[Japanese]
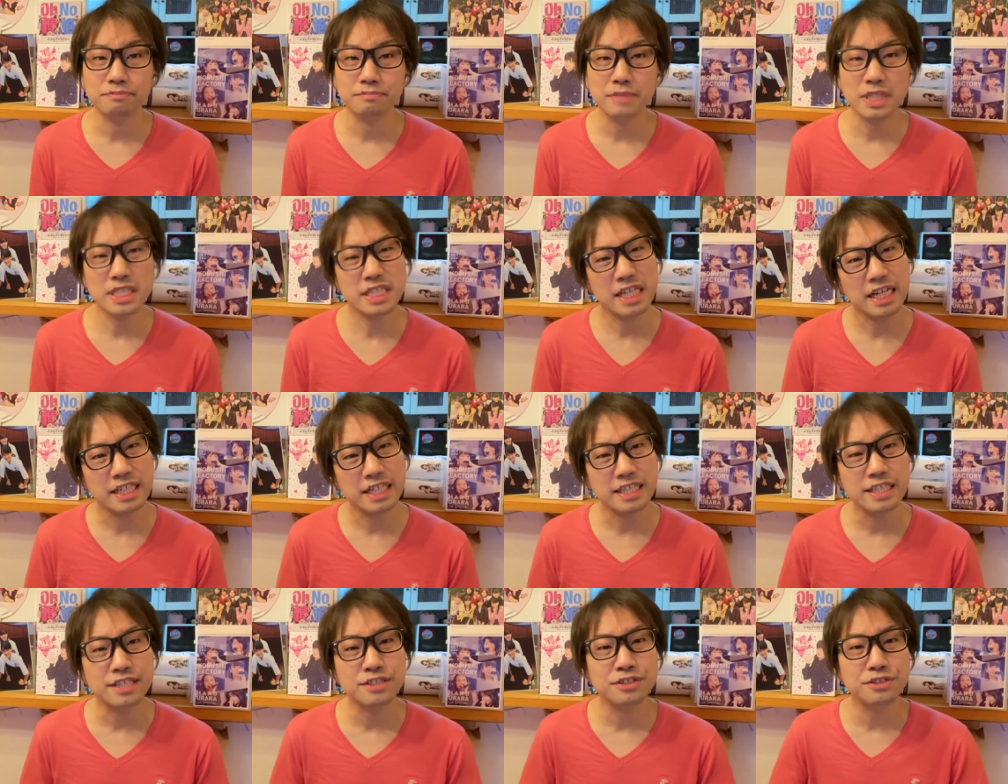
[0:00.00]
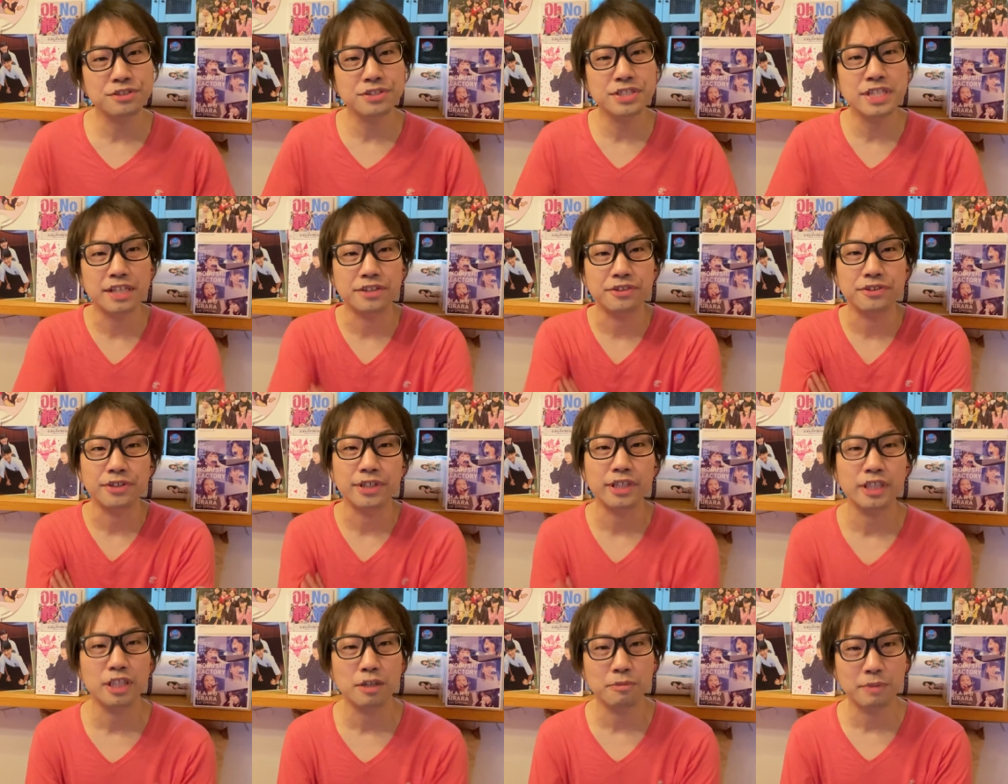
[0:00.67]
まあジャニーズジュニアって
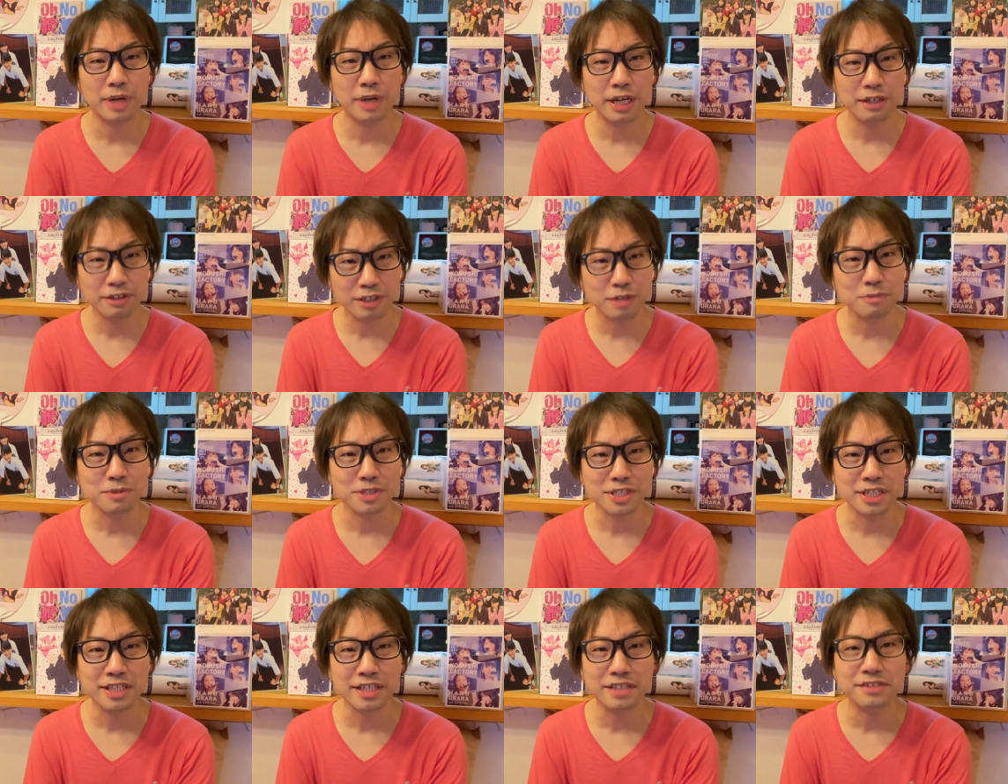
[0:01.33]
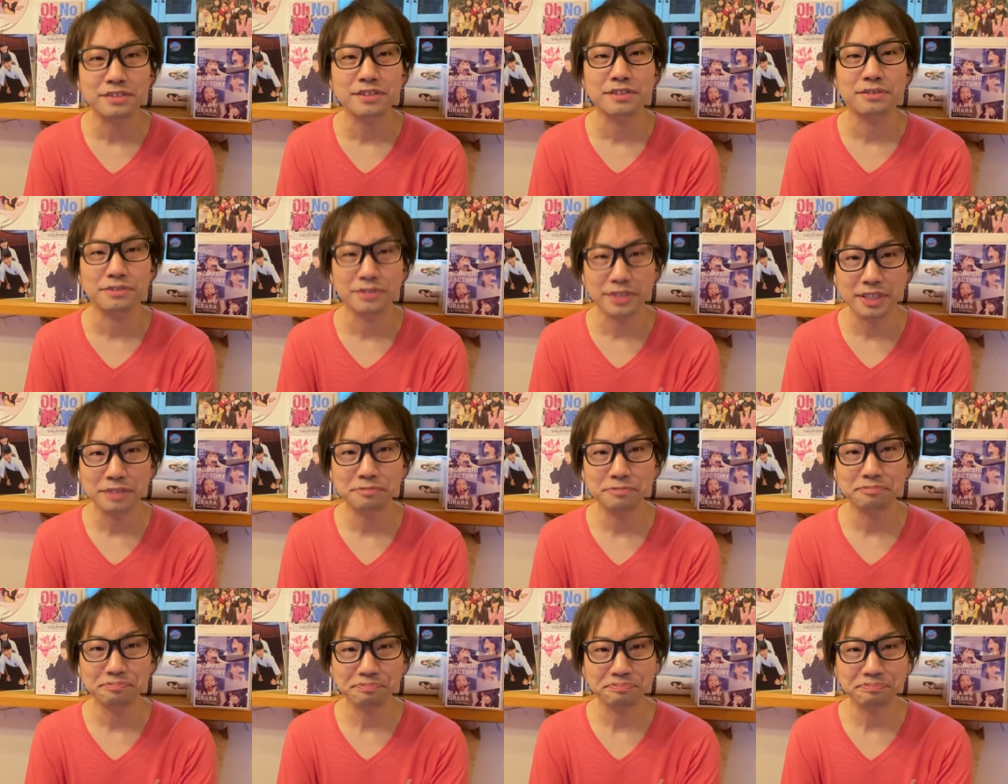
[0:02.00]
いう言い方もあるかもしれないですけどね。